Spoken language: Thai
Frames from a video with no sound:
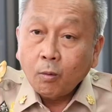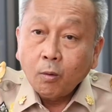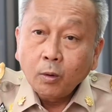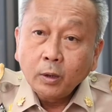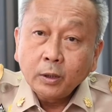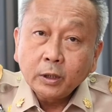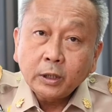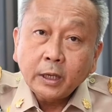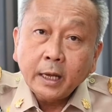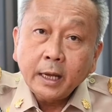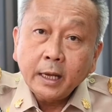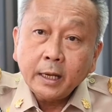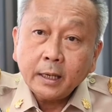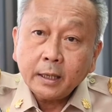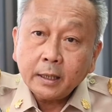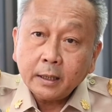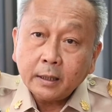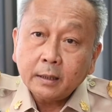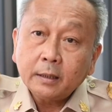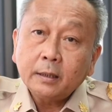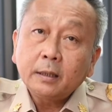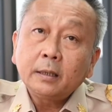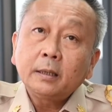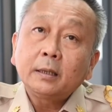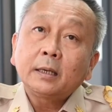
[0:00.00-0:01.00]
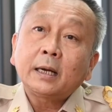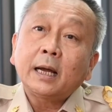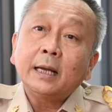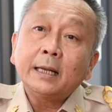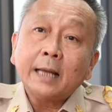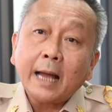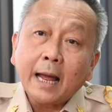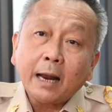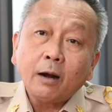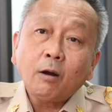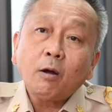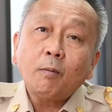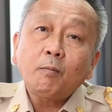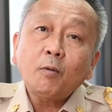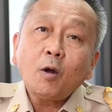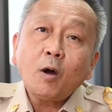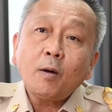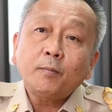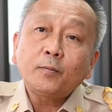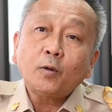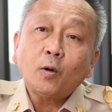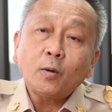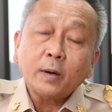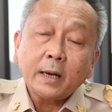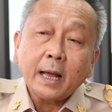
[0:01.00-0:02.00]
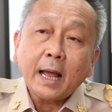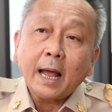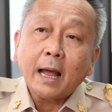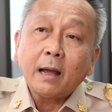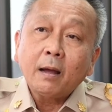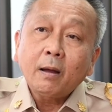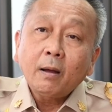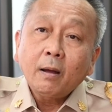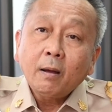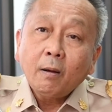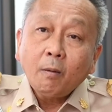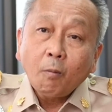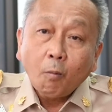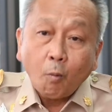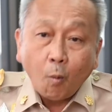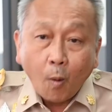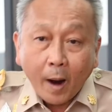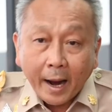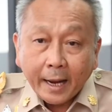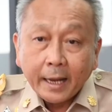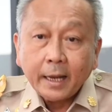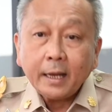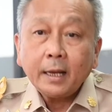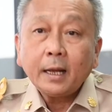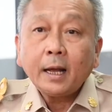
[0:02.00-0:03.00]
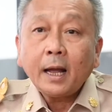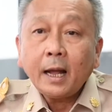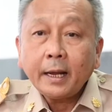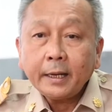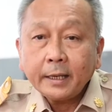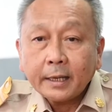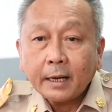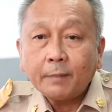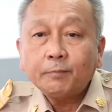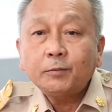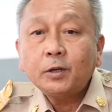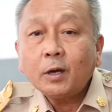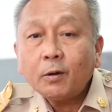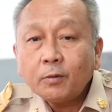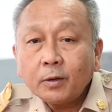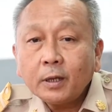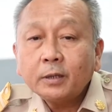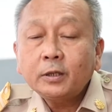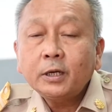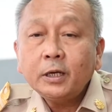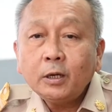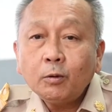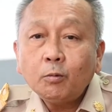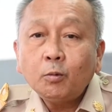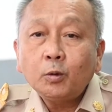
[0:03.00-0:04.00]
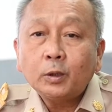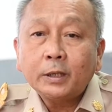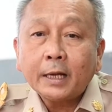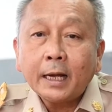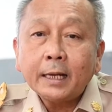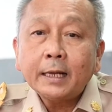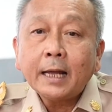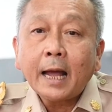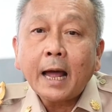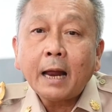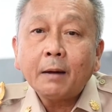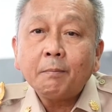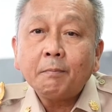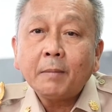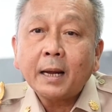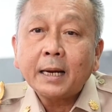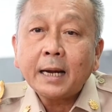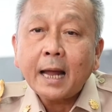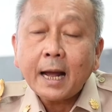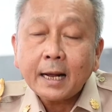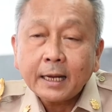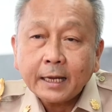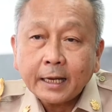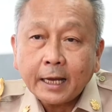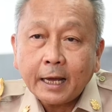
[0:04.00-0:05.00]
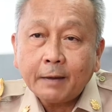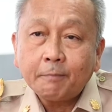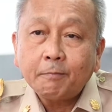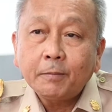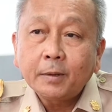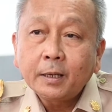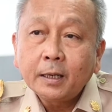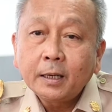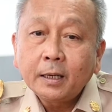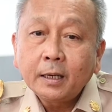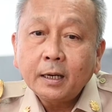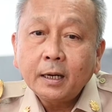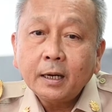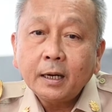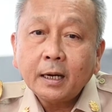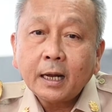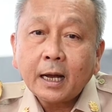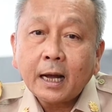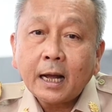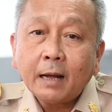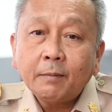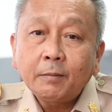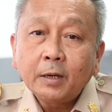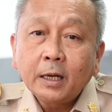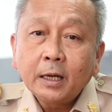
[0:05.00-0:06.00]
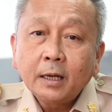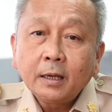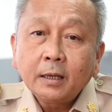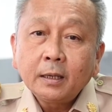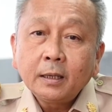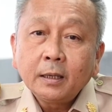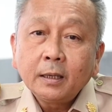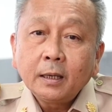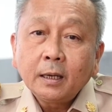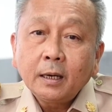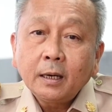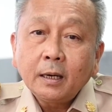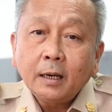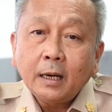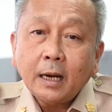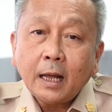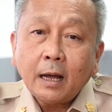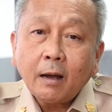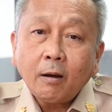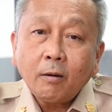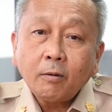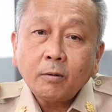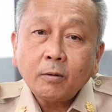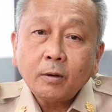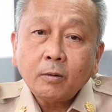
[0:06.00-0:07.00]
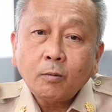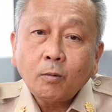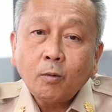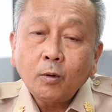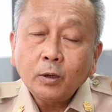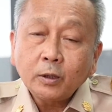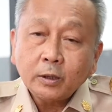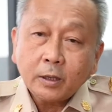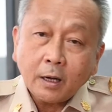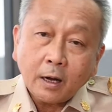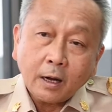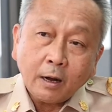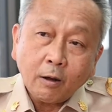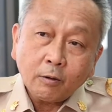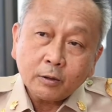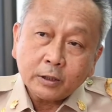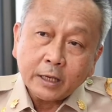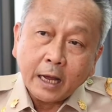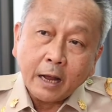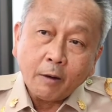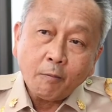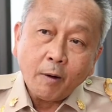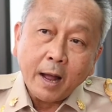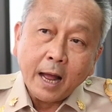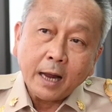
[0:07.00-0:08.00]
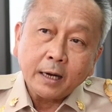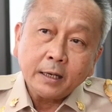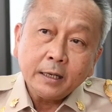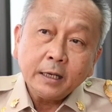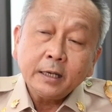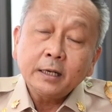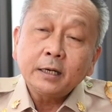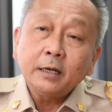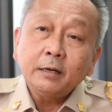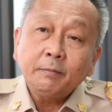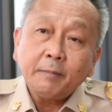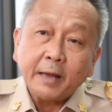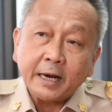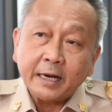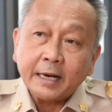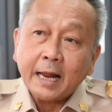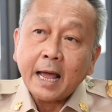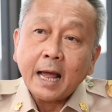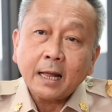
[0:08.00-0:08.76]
คุณทิ้งขยะรอบๆ ตรงนี้ไว้ให้กับเจ้าหน้าที่อุทยานมานั่งเก็บนะครับ แล้วคุณก็เข้าใจว่านี่คือเป็นห